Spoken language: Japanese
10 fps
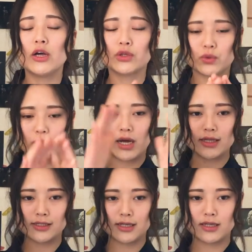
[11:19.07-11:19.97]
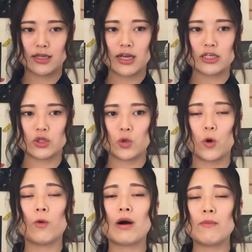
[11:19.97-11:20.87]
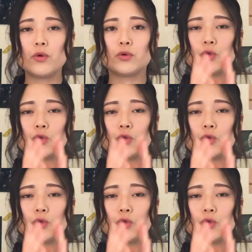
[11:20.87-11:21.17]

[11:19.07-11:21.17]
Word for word: その元山大師堂を守る